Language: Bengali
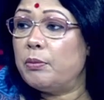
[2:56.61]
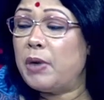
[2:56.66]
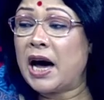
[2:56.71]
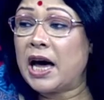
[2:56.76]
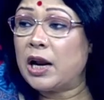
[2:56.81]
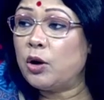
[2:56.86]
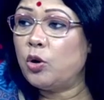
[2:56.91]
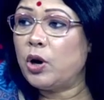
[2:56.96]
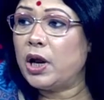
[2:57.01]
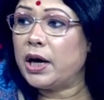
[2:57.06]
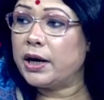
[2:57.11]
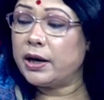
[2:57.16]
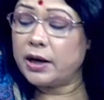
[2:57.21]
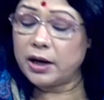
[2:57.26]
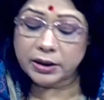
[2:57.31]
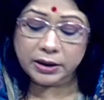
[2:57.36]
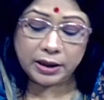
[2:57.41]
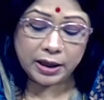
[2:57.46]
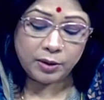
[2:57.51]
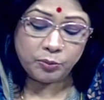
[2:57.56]
ভালো লাগে
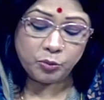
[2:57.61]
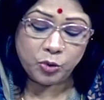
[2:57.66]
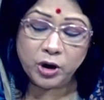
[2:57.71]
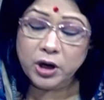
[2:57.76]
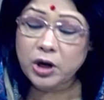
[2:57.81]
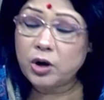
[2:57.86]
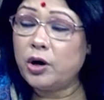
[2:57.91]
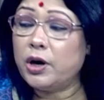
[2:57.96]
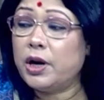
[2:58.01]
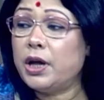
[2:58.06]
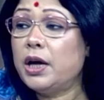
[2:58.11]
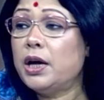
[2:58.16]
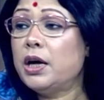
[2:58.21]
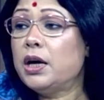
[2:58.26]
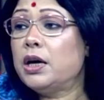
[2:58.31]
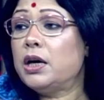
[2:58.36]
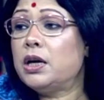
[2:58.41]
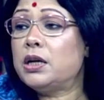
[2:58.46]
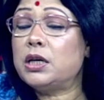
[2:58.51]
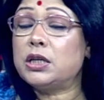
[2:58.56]
না তারা মনে করে
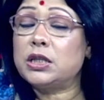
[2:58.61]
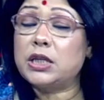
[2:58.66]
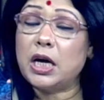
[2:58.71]
এটা